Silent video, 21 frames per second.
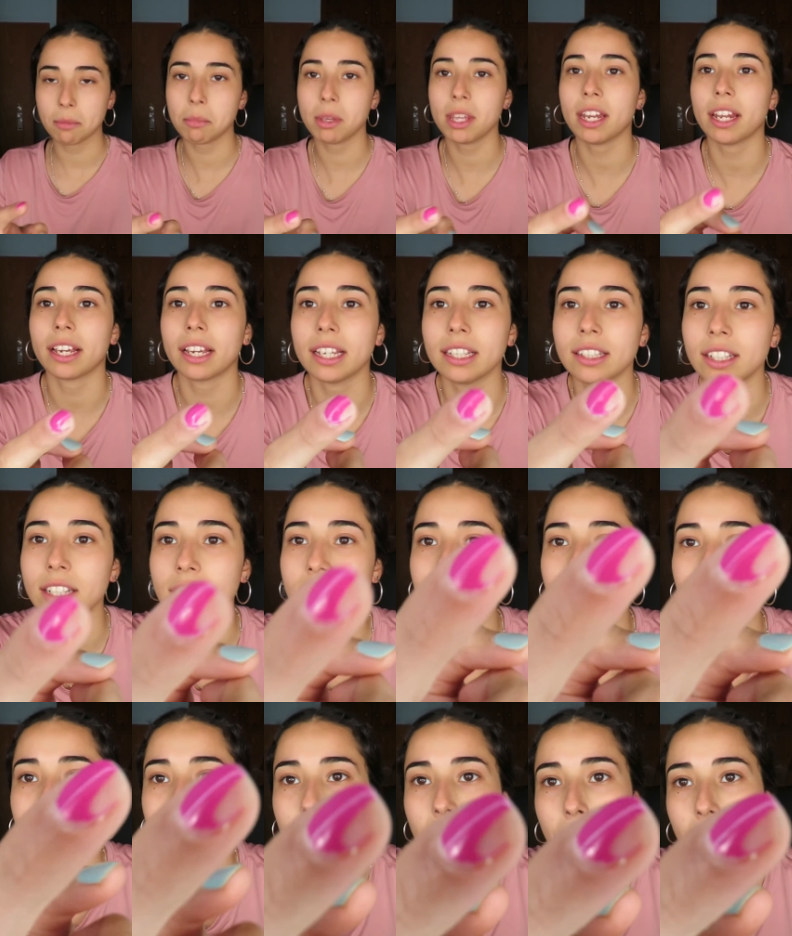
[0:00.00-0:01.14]
Y miren, qué
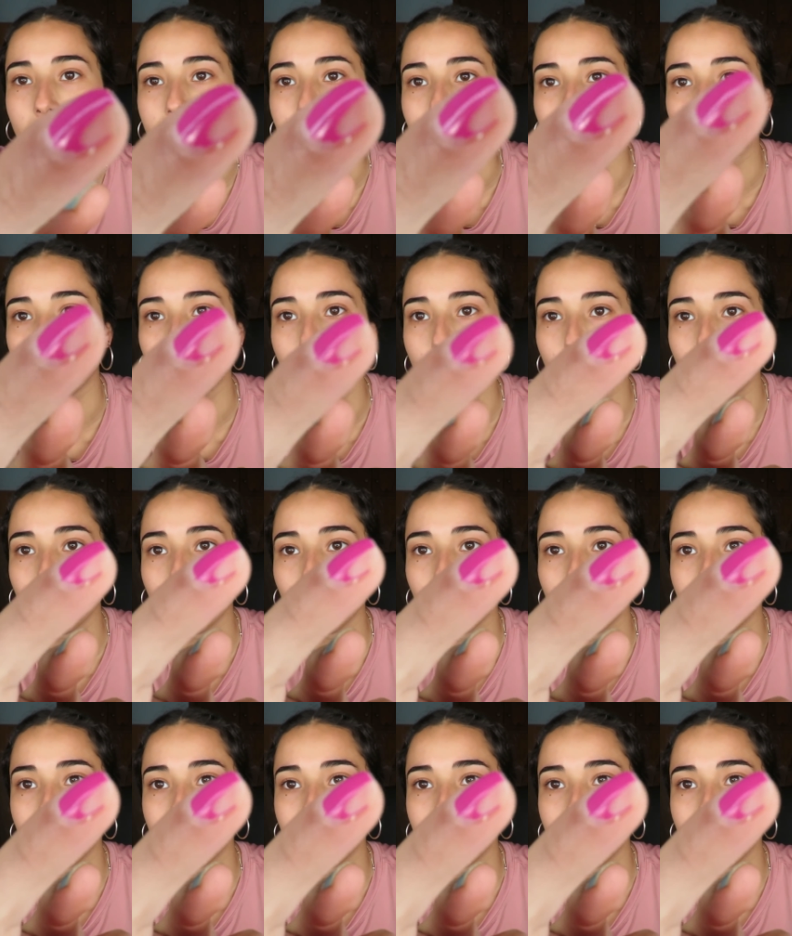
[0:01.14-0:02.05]
triste, se me salió un poco